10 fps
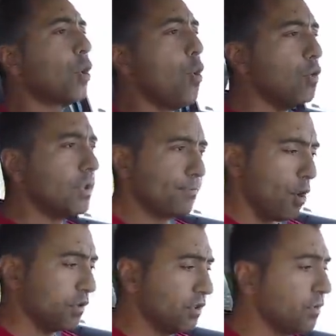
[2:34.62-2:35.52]
com
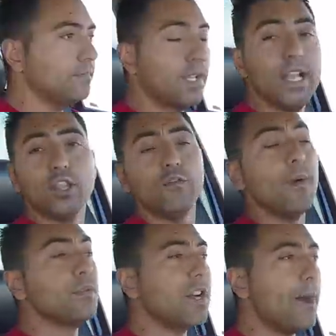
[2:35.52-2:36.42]
depósito? Então
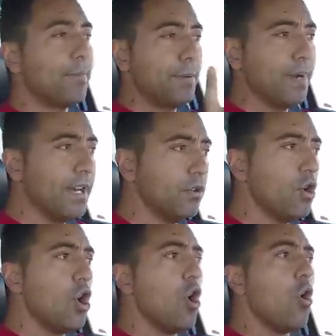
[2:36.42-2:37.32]
vamos lá primeiro
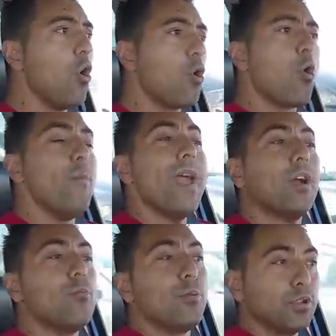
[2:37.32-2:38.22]
como é
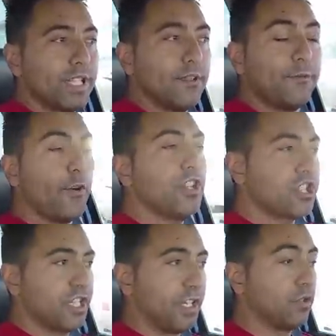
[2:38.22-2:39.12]
que o ponteiro foi
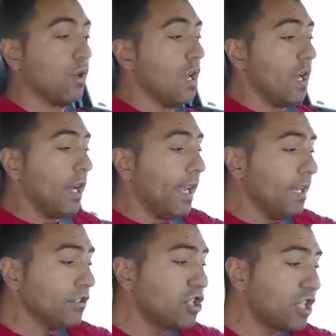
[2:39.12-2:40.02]
descendo.
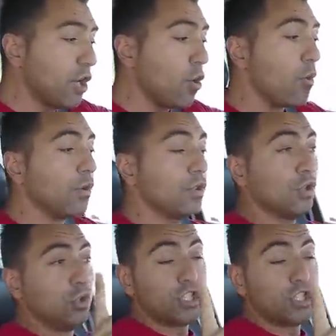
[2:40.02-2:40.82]
Ele desceu do